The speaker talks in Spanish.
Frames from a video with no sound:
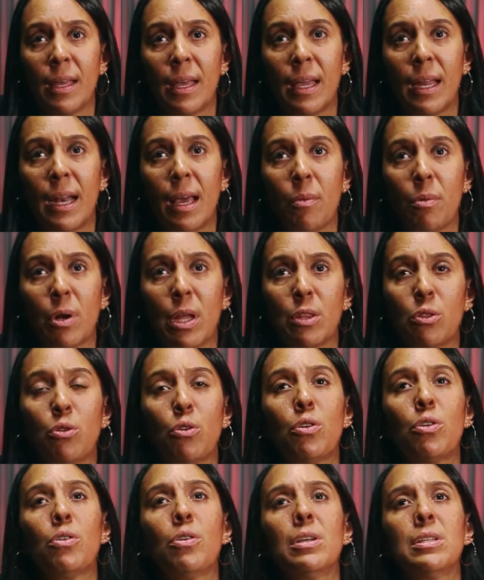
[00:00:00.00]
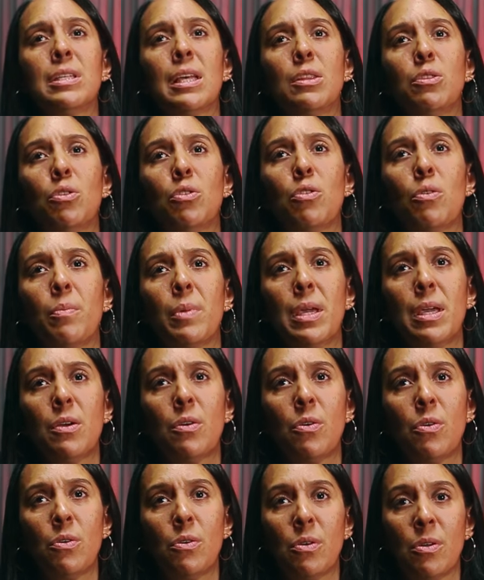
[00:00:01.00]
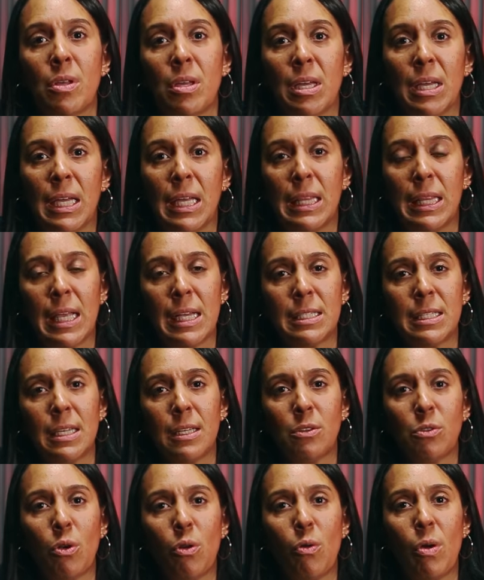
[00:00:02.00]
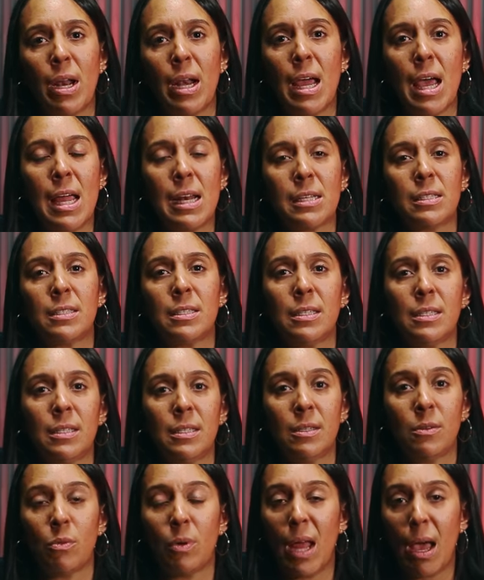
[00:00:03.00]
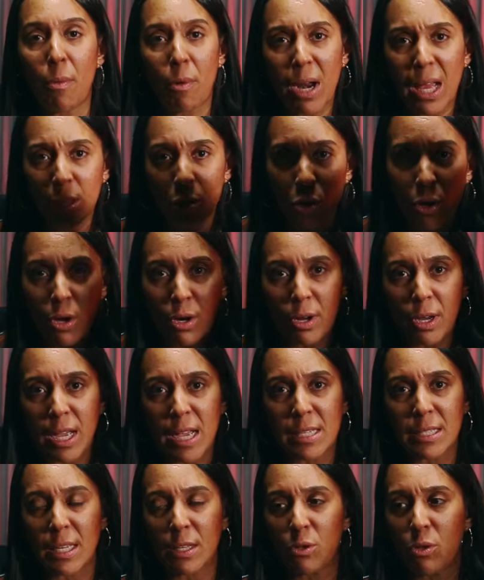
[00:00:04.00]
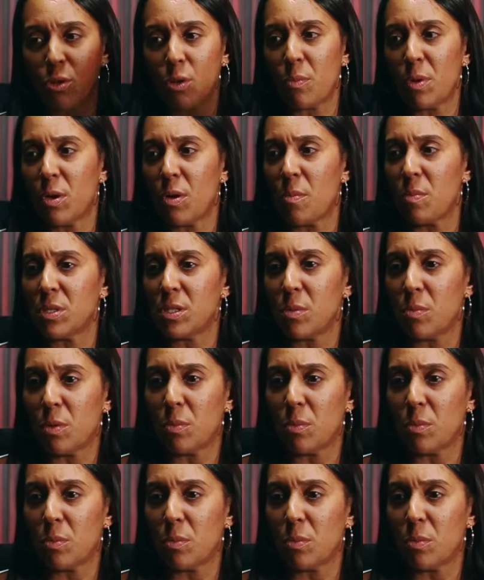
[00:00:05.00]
el laboratorio en Santo Domingo, que te hacen todos los análisis, un laboratorio que es en Santo Domingo, a mí se